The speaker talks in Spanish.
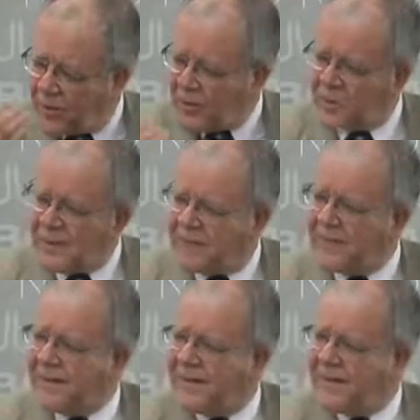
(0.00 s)
orden
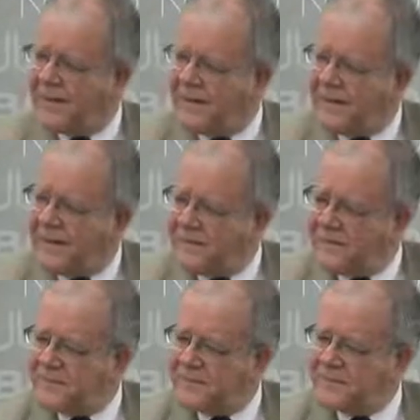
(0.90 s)

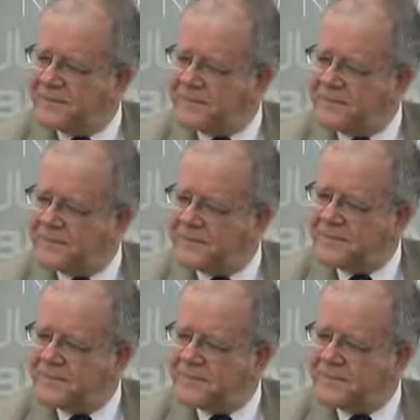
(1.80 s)
Hicimos una